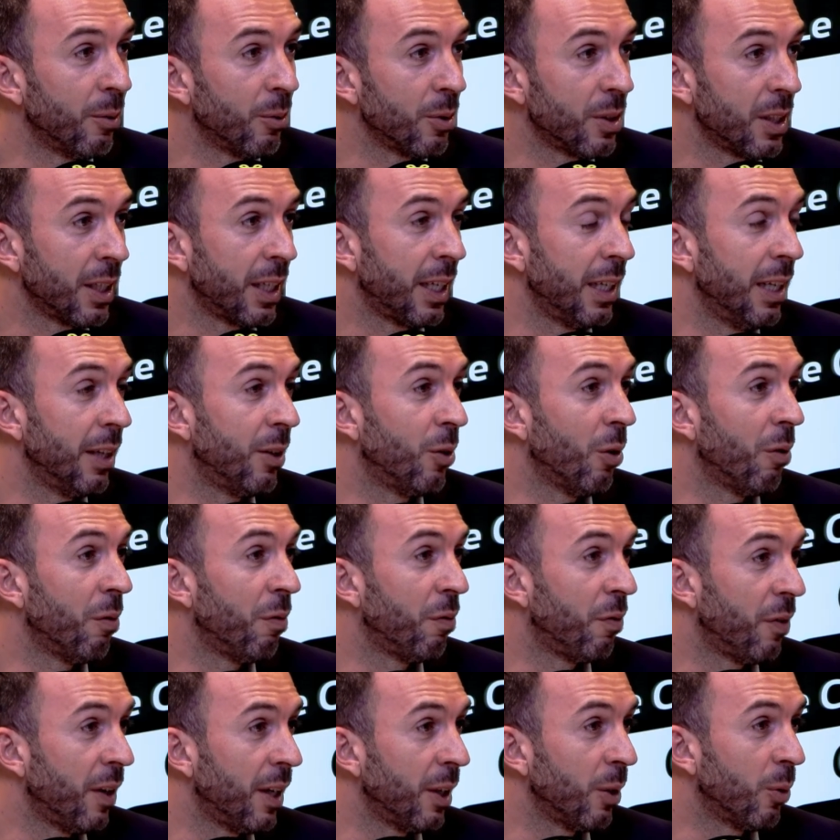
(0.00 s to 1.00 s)
On sait qu'il est en
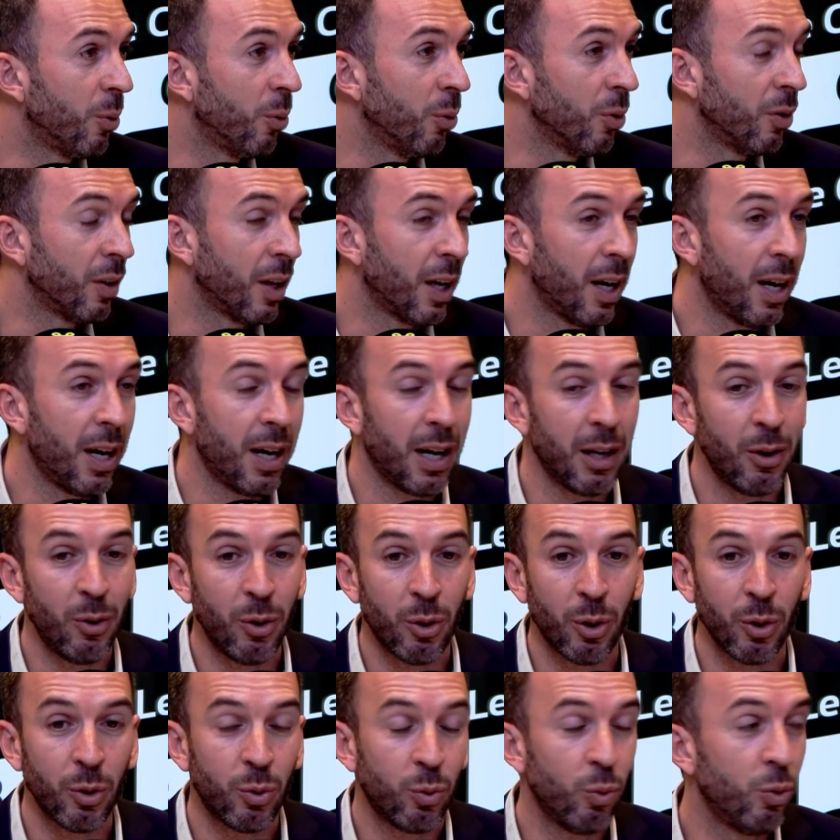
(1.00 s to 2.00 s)
fin de contrat. Alors
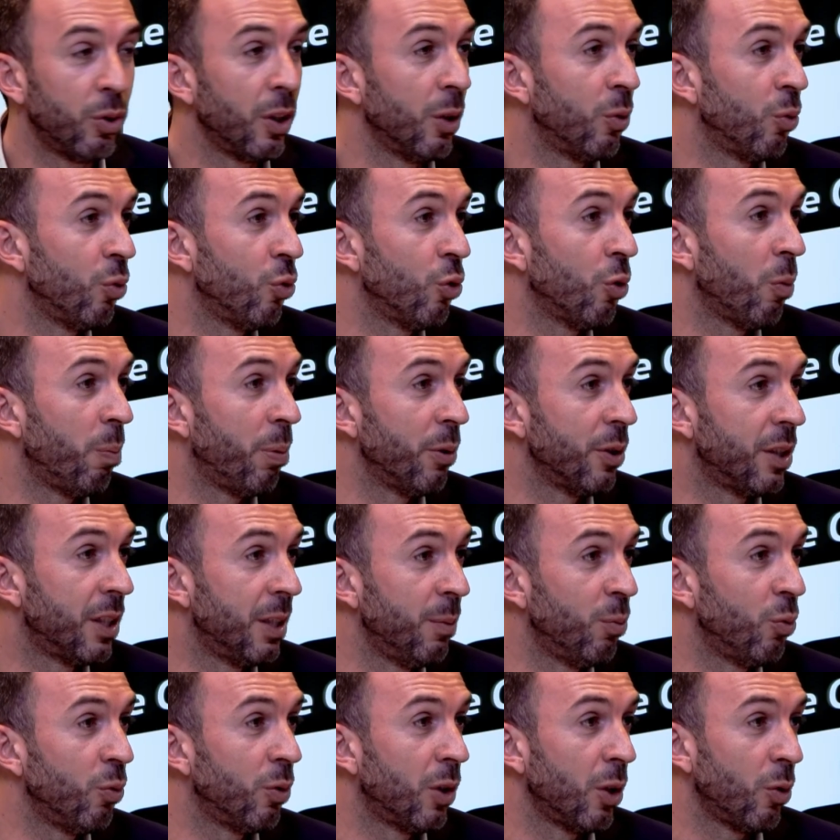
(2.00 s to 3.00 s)
euh, tout est toujours
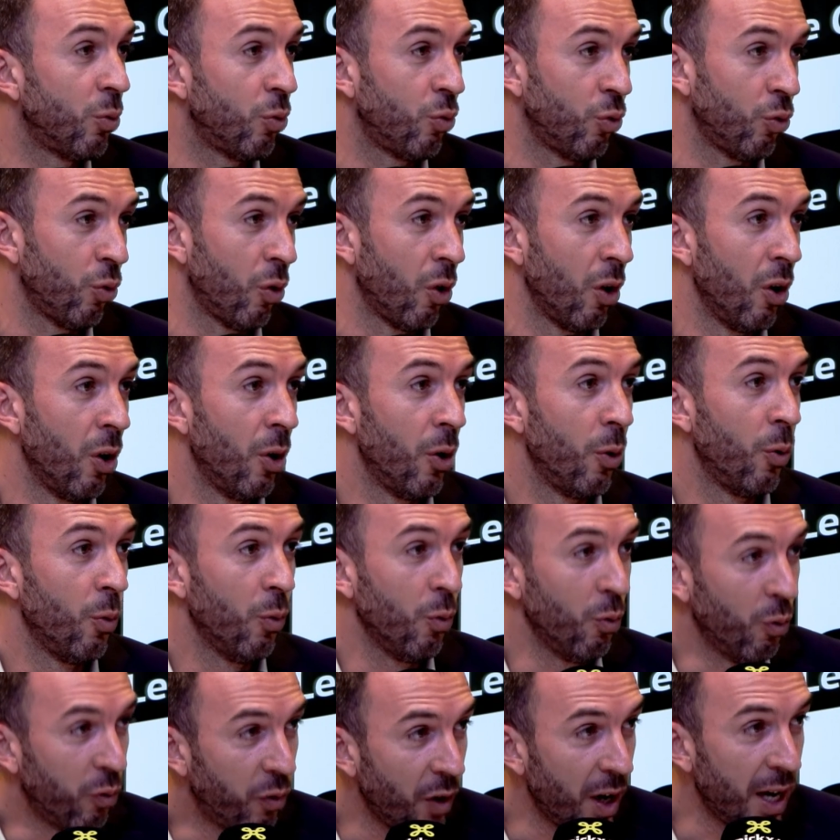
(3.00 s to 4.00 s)
possible, tout est toujours
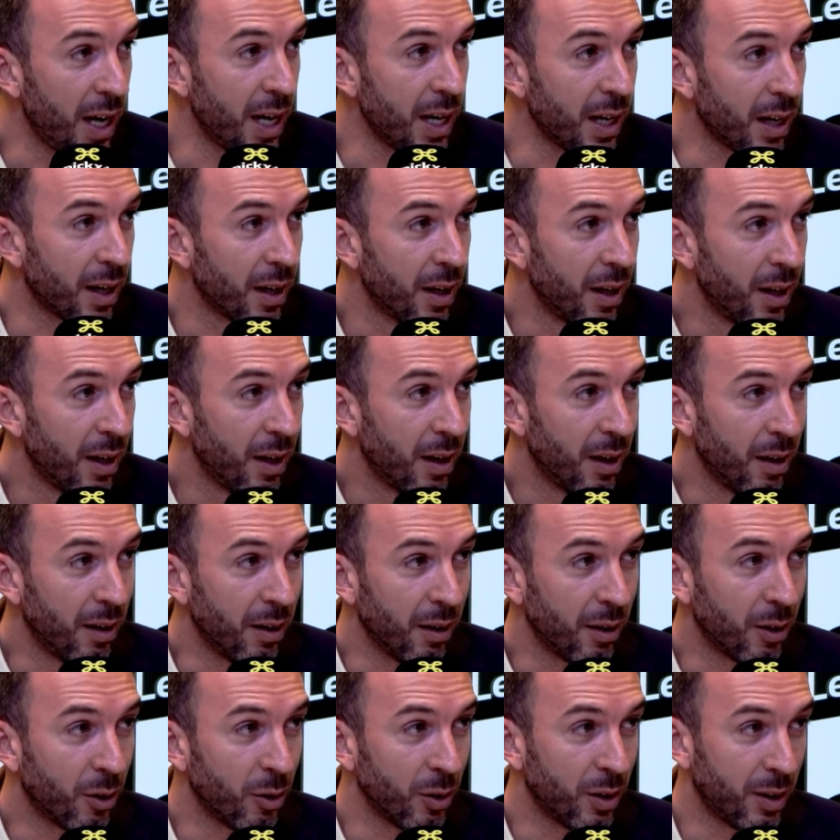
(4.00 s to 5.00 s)
ouvert.
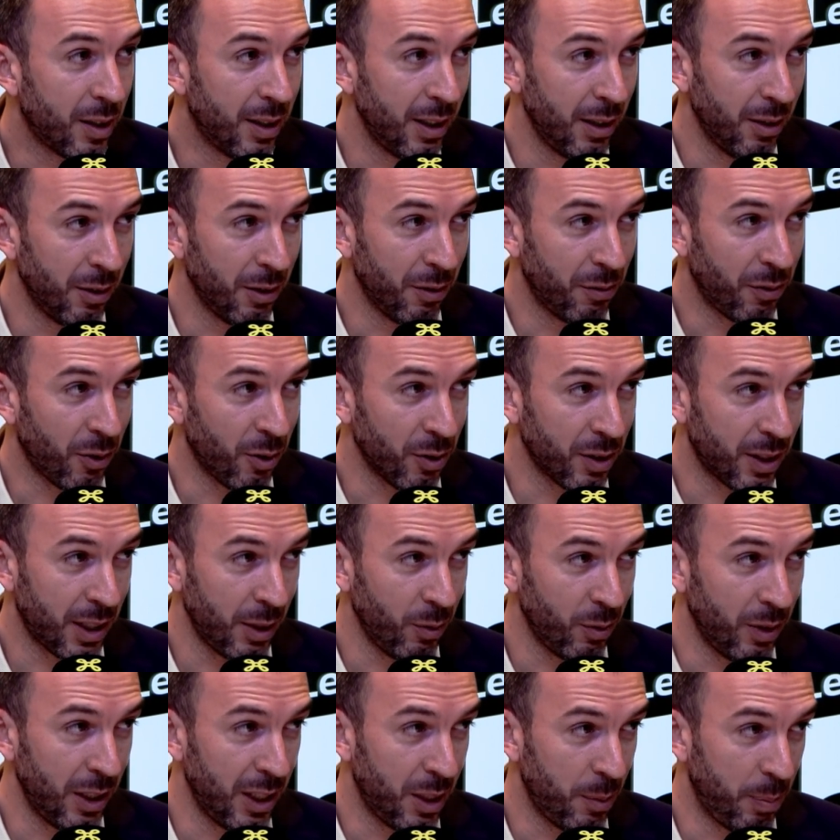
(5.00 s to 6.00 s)
Euh, côté euh,
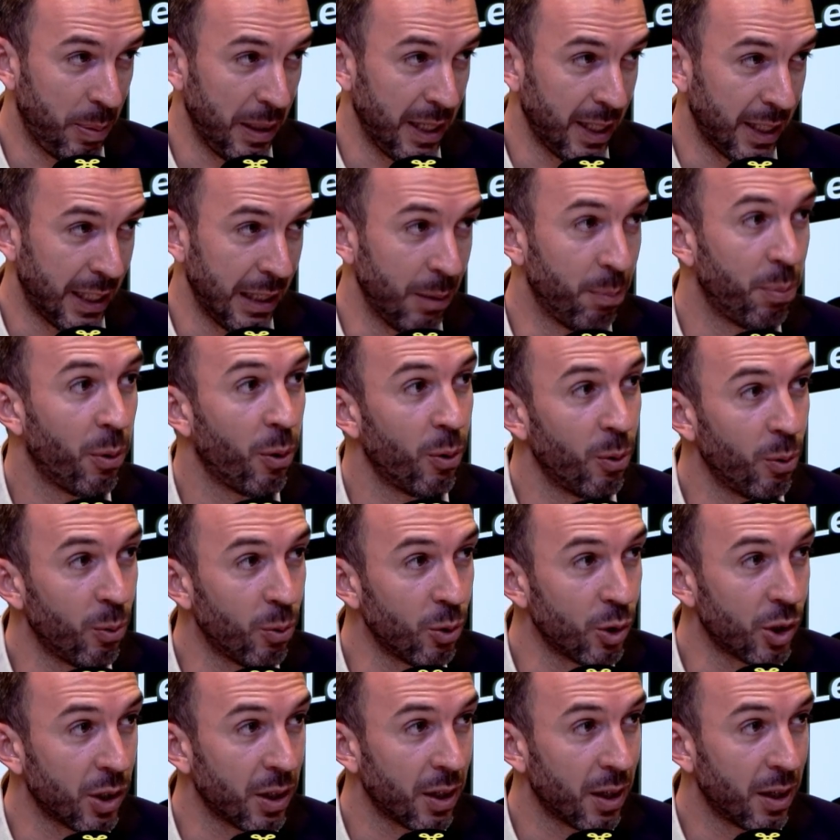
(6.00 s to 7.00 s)
français, on espère qu'il
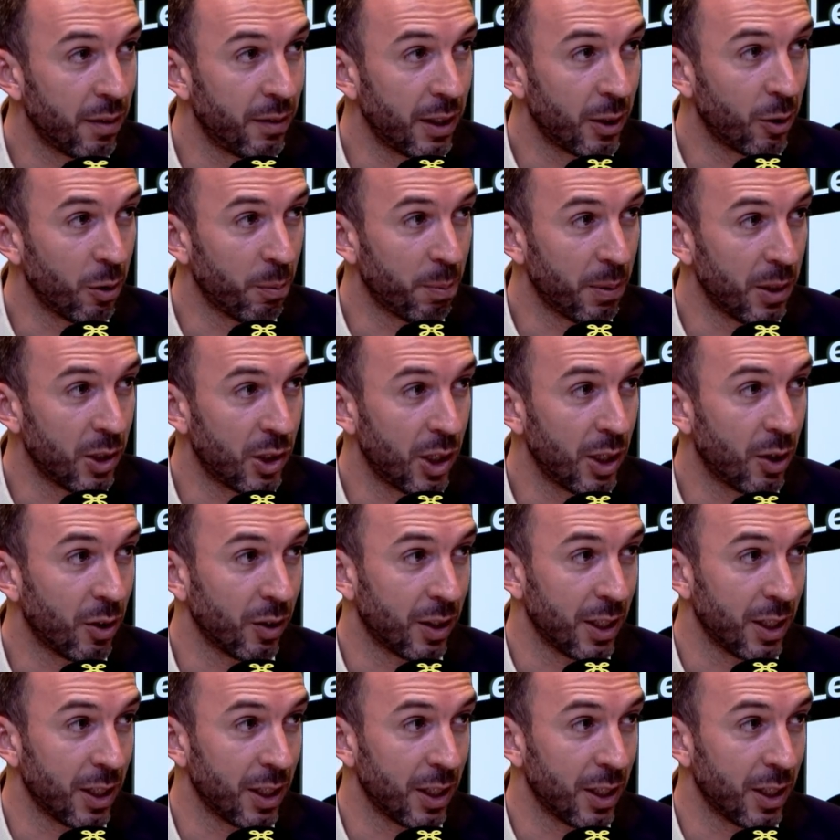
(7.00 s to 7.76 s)
prolonge avec le PSG.